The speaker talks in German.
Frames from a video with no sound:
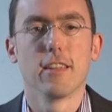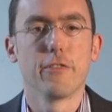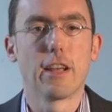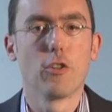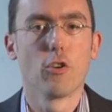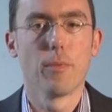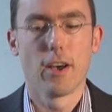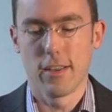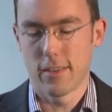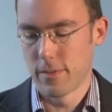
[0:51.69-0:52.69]
Entwicklung im
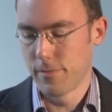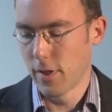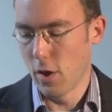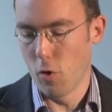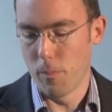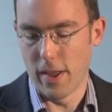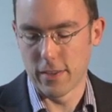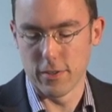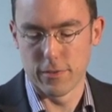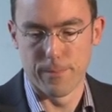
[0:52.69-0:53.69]
Bereich Open
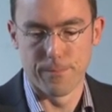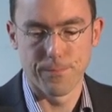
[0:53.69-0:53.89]
Access.